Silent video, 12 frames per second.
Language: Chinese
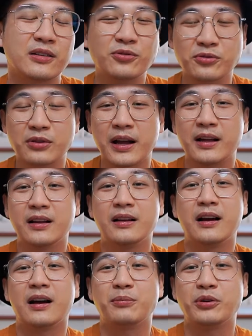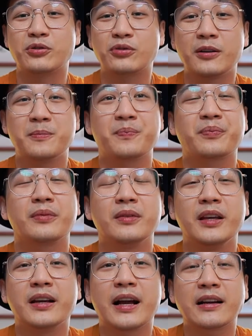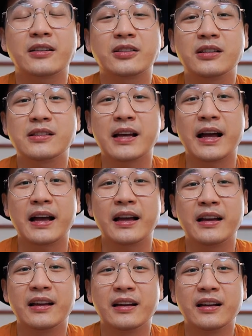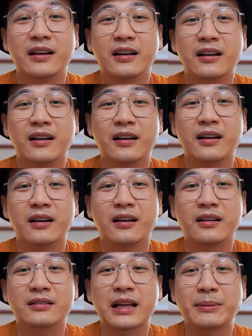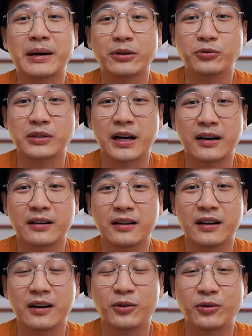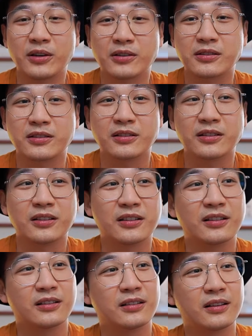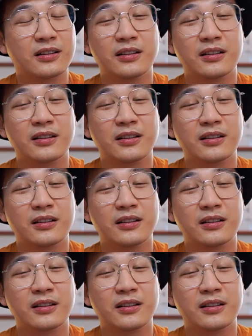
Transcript: 就算啊，比如说你开个车在呃大马路上啊，或者是呃